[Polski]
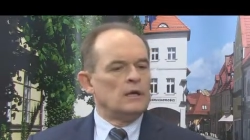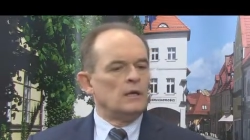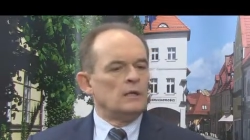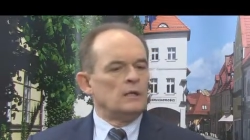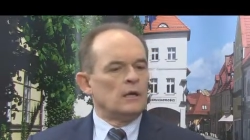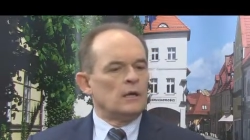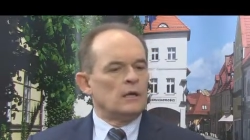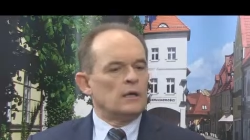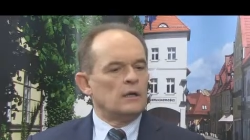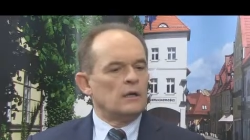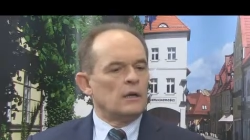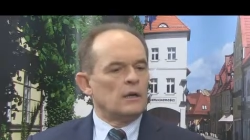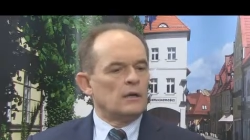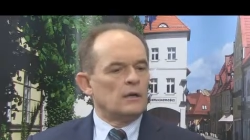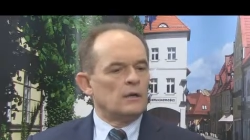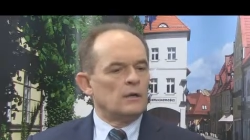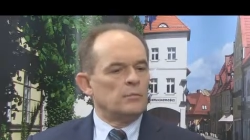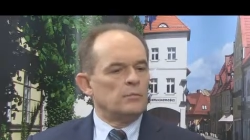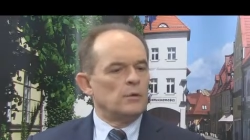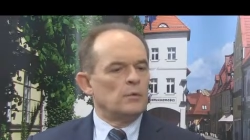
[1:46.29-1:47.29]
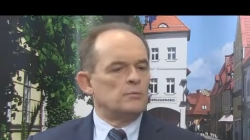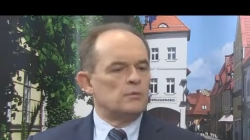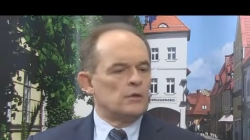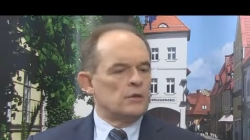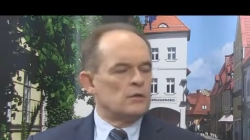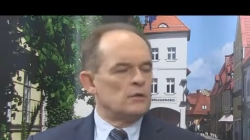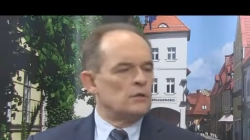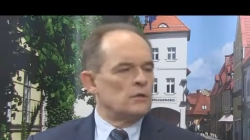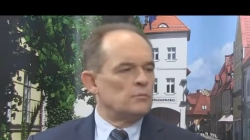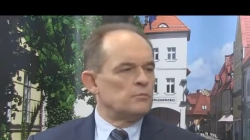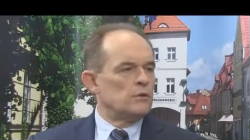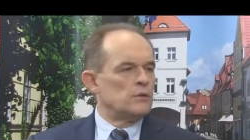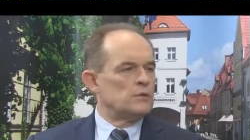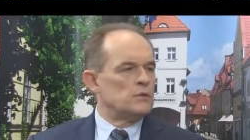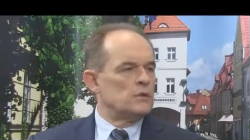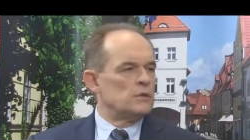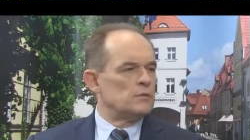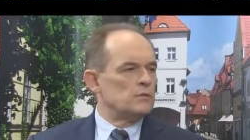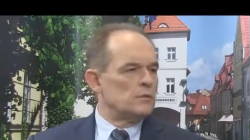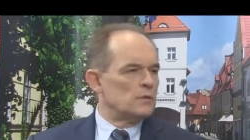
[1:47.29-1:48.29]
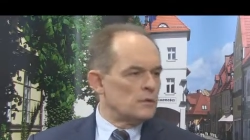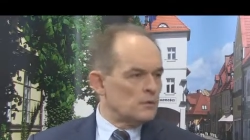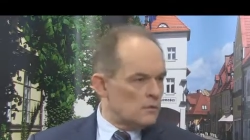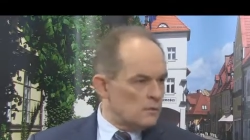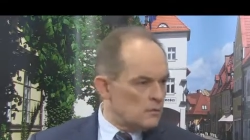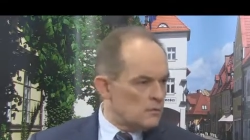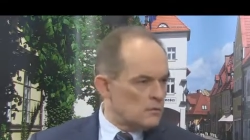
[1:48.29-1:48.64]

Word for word: i tak jak poprzednio płaciliśmy